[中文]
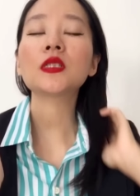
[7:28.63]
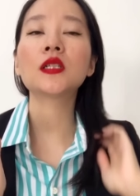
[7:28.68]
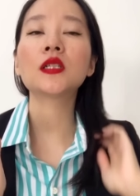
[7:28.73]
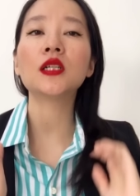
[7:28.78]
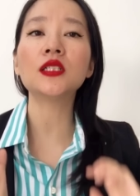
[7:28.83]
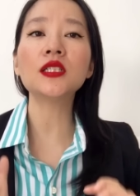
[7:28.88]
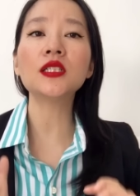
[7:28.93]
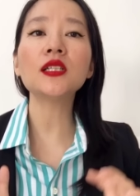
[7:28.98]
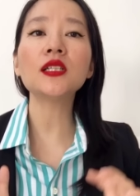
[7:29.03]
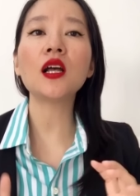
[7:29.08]

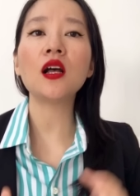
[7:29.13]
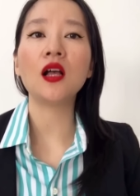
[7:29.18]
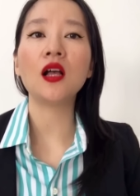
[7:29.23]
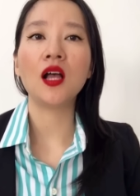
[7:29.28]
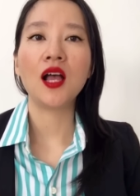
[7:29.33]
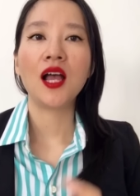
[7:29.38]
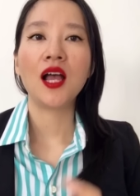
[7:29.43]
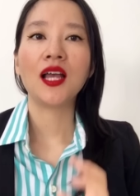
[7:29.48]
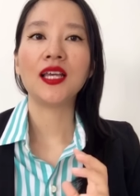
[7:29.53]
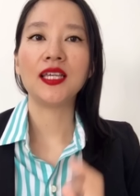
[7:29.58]
可是呢
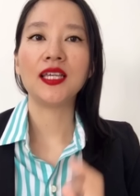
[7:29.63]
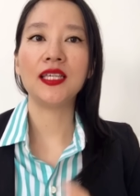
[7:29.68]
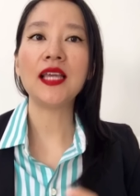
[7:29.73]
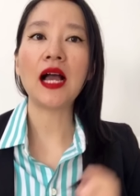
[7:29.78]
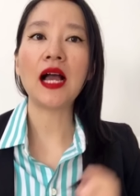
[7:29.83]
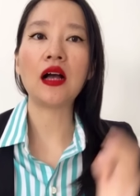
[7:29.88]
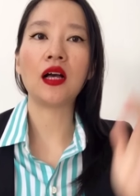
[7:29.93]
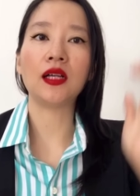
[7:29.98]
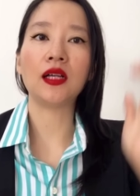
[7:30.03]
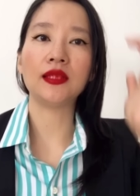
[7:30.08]
一
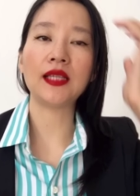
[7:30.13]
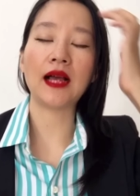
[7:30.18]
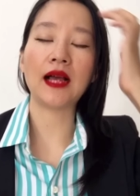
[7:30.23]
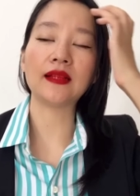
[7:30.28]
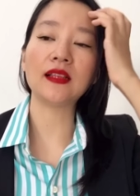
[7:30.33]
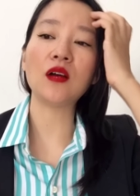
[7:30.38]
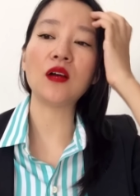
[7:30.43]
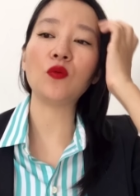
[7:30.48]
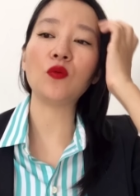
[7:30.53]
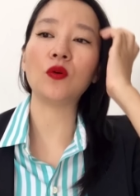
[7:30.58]
样很
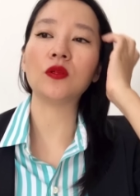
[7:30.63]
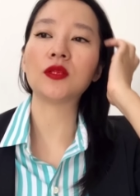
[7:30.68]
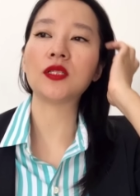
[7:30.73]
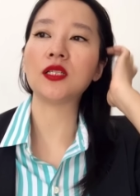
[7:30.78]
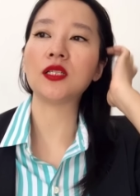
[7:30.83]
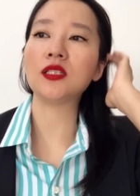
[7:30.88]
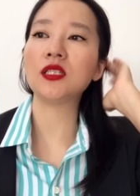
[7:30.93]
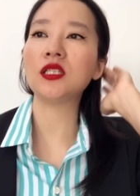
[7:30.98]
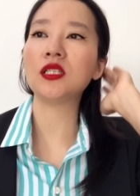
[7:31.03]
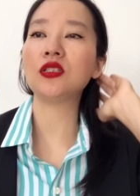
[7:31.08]
痒。那我
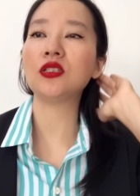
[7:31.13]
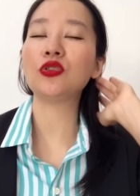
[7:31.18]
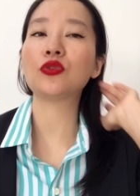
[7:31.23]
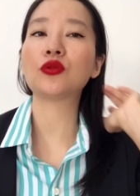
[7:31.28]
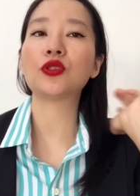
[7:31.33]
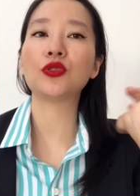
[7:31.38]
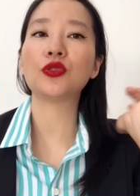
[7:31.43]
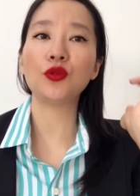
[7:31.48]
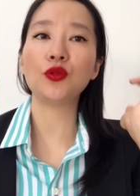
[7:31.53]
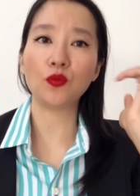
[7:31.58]
曾经就
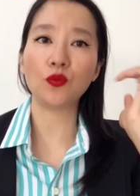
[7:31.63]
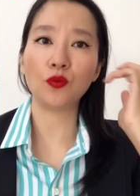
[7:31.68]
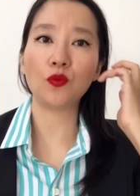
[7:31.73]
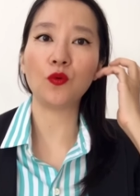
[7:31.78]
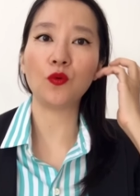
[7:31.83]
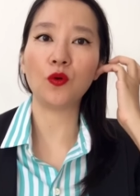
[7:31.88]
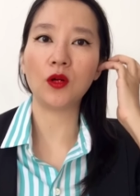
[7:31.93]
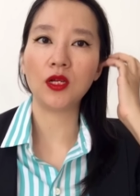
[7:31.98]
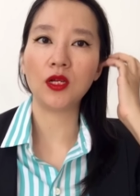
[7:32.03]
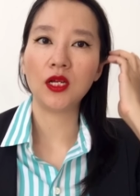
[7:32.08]
是用
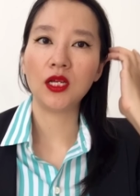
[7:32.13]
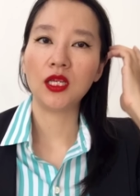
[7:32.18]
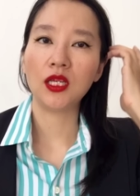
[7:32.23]
过